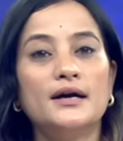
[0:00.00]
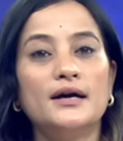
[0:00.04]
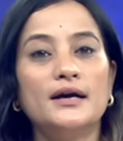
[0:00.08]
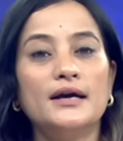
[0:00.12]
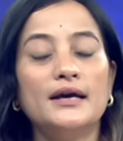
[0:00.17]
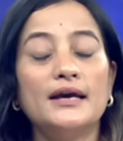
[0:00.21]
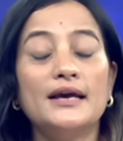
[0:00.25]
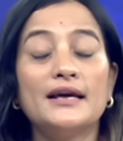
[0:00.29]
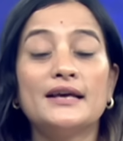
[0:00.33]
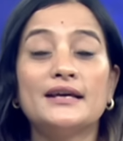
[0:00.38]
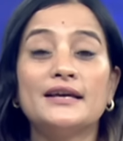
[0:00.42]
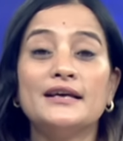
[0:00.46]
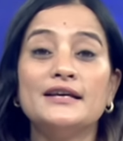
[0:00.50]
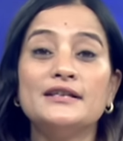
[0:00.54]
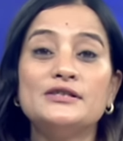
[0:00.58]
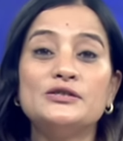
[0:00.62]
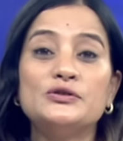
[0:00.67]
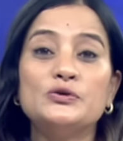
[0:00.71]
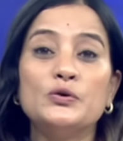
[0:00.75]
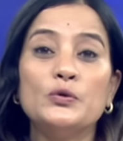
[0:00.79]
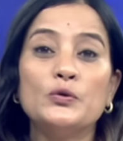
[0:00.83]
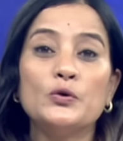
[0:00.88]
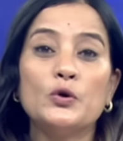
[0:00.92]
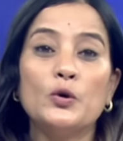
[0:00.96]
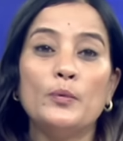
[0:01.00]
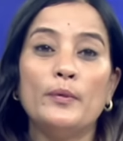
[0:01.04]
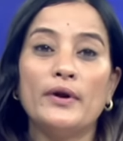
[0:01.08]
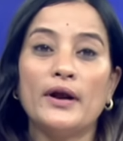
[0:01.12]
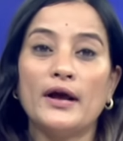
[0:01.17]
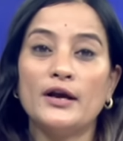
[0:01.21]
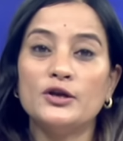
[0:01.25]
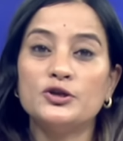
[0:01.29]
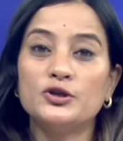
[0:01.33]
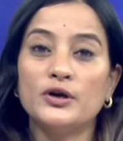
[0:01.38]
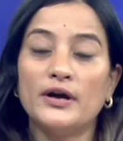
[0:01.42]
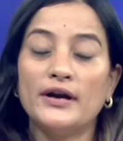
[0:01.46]
21 जून को
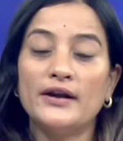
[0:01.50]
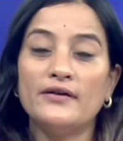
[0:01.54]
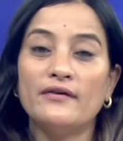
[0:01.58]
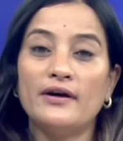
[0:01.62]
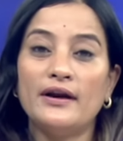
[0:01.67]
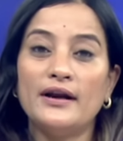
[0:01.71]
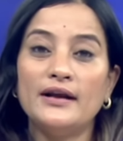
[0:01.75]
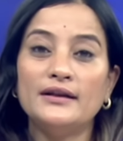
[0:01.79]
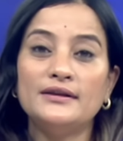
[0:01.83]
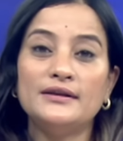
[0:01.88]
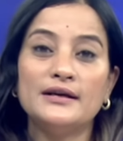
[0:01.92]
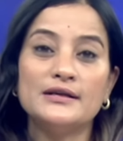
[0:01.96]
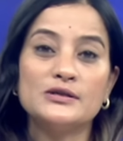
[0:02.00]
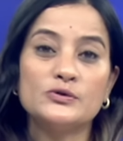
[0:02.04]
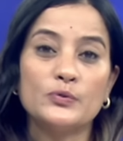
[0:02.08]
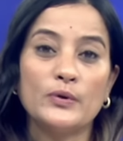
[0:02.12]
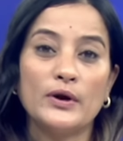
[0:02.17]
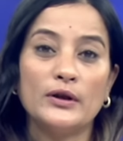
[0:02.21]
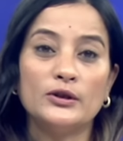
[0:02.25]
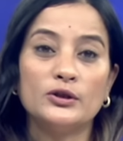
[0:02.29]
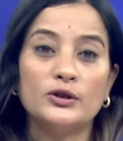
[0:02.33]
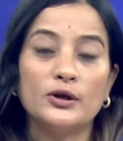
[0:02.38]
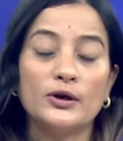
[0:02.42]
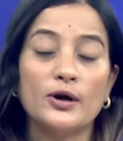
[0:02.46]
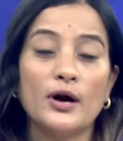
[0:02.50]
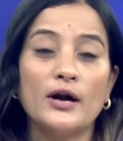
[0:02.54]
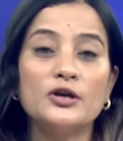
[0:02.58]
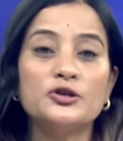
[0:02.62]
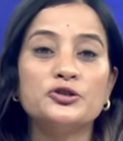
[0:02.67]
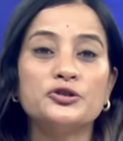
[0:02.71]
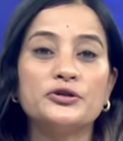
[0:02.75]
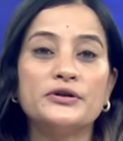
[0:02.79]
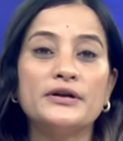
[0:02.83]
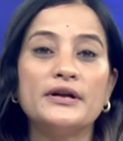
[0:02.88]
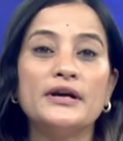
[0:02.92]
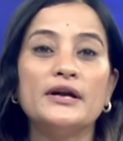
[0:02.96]
मनाए जाने वाले दसवें
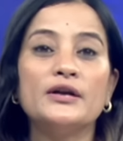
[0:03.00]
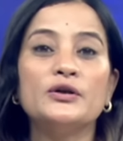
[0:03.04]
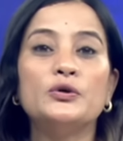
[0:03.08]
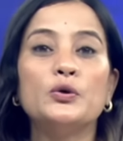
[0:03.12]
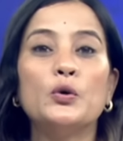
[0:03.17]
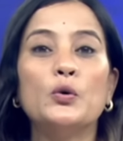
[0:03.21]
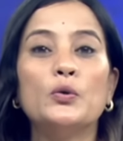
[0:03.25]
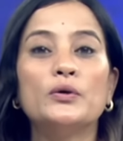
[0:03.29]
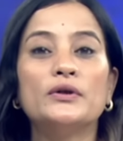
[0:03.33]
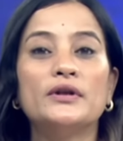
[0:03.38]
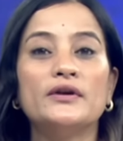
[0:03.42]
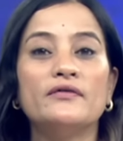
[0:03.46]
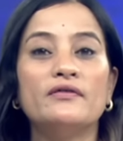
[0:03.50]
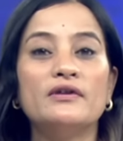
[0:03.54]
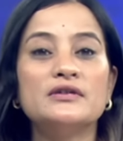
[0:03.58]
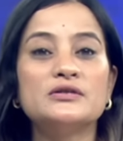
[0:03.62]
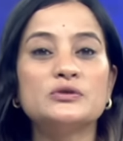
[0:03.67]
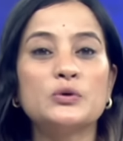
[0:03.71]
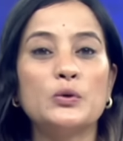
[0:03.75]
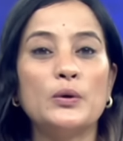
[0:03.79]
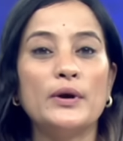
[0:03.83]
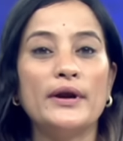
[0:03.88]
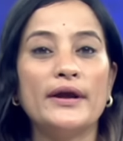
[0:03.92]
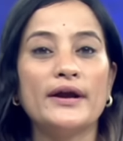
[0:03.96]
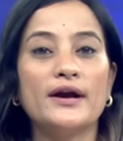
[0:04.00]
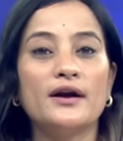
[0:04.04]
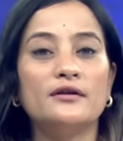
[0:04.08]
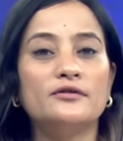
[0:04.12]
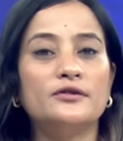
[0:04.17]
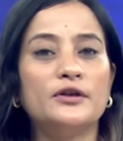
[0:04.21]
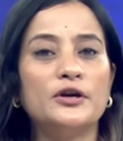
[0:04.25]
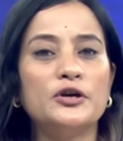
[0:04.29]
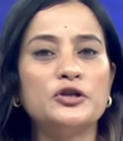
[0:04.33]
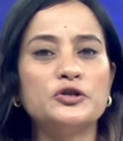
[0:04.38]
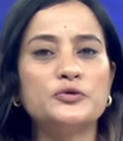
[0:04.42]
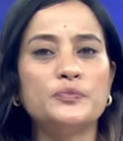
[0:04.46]
अंतर्राष्ट्रीय योग दिवस को लेकर
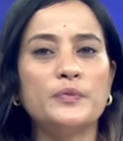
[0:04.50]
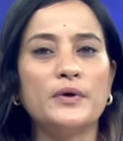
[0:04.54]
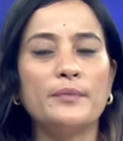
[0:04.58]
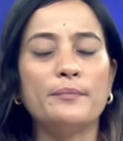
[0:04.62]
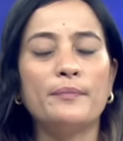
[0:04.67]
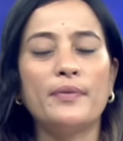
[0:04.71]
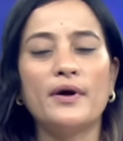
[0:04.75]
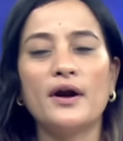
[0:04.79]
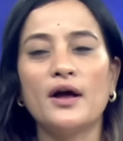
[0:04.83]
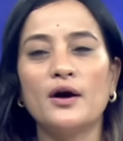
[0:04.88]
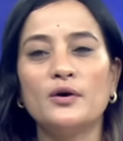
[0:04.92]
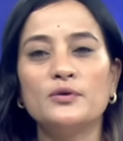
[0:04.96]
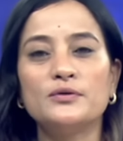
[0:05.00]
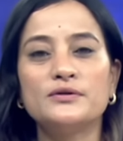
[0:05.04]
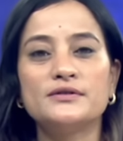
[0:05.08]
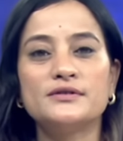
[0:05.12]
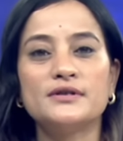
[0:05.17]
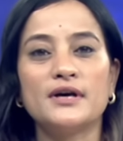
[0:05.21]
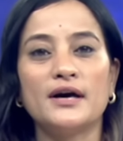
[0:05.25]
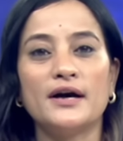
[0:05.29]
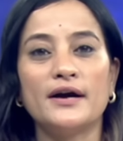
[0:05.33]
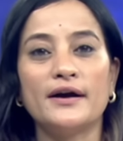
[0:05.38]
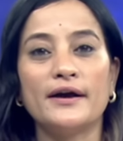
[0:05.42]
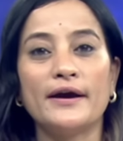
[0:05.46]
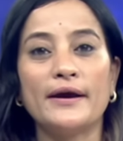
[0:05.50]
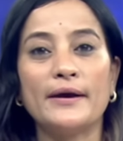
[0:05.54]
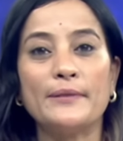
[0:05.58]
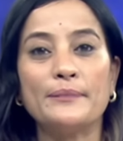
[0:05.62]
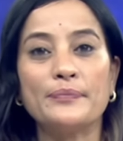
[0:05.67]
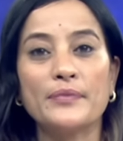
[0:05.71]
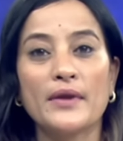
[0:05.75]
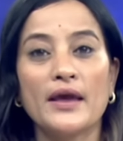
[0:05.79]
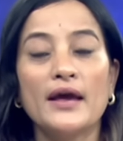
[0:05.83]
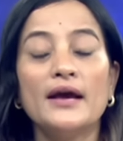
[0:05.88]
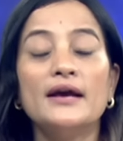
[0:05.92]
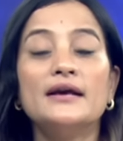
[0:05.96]
देश में बड़ा उत्साह है
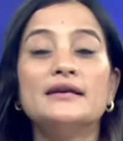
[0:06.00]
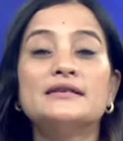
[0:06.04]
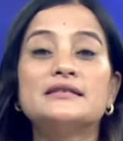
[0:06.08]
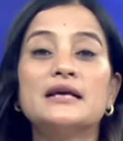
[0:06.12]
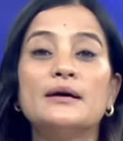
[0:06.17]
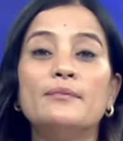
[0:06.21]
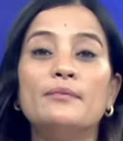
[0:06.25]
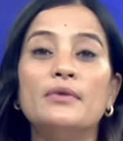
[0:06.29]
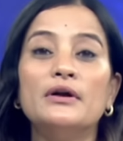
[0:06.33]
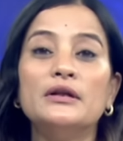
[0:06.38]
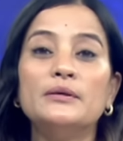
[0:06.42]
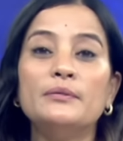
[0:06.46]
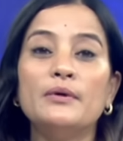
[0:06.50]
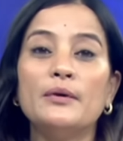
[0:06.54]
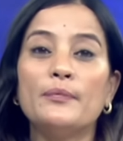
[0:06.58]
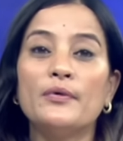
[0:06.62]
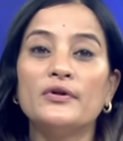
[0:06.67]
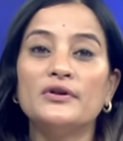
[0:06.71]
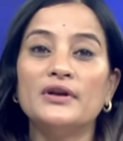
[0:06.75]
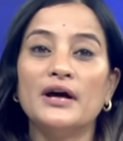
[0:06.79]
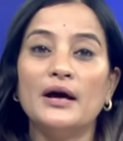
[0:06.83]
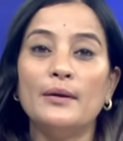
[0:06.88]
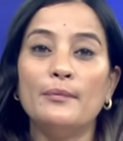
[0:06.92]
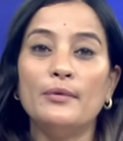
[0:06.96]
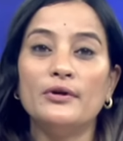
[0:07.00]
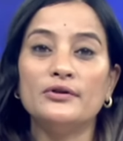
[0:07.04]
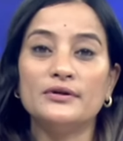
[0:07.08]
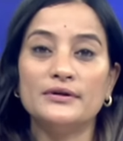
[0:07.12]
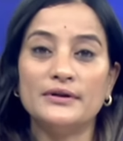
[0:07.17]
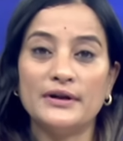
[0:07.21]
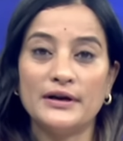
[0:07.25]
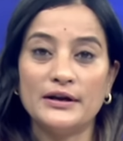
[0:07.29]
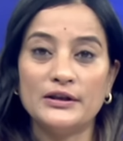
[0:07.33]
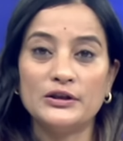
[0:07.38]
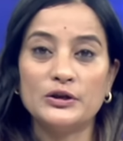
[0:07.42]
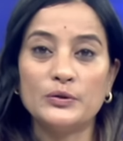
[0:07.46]
इस संबंध में प्रधानमंत्री
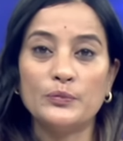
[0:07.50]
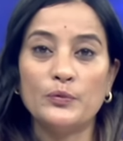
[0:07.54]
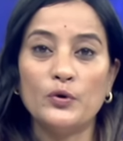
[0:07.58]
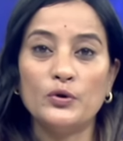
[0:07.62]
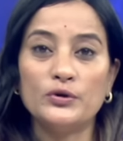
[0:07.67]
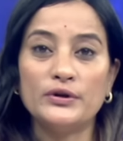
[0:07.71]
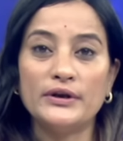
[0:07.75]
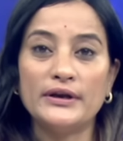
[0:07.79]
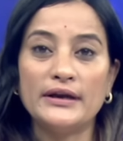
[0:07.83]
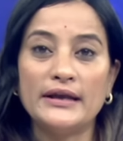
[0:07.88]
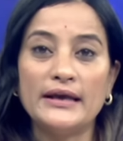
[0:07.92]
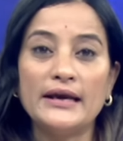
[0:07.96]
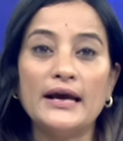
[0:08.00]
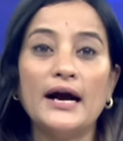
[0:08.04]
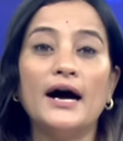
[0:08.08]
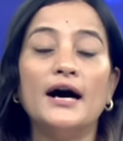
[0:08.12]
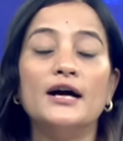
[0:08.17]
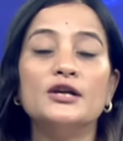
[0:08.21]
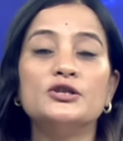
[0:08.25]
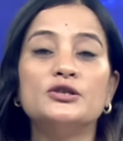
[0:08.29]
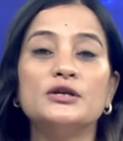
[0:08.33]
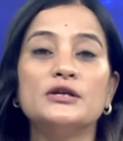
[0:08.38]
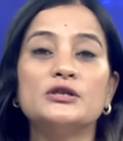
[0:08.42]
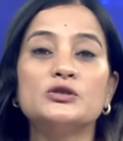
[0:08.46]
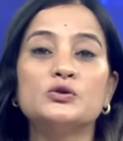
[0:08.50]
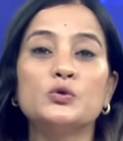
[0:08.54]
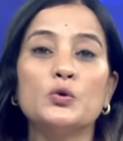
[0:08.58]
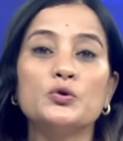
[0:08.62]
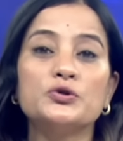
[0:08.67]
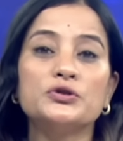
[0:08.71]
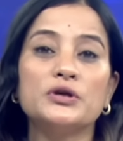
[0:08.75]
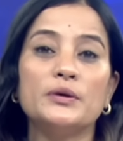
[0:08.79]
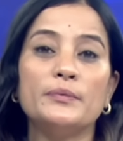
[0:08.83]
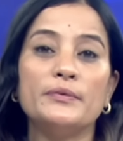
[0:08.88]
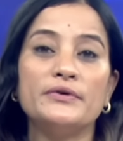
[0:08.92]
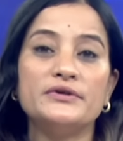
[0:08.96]
नरेंद्र मोदी ने आज एक
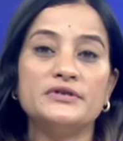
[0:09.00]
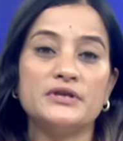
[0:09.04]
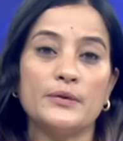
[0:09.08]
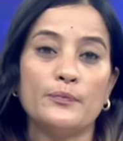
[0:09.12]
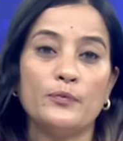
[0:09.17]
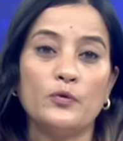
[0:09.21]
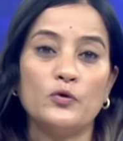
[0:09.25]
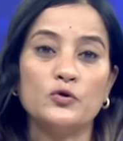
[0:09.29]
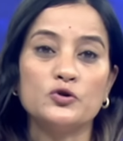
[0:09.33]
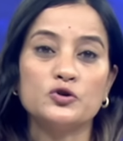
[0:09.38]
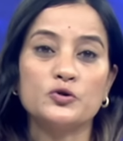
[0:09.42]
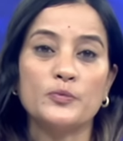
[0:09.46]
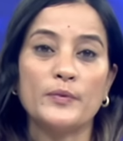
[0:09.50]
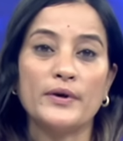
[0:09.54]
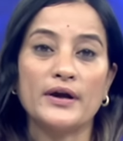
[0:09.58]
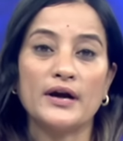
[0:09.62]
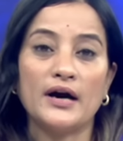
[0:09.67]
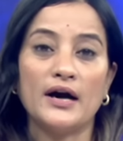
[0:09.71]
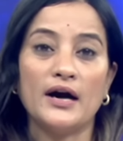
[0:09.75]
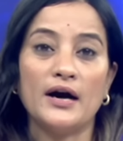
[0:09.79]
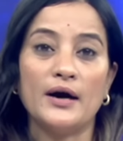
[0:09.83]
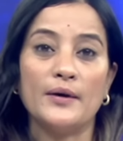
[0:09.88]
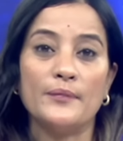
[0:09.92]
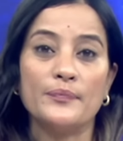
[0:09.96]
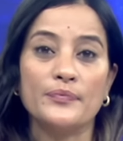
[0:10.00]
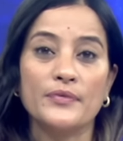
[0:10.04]
सोशल मीडिया पोस्ट में कहा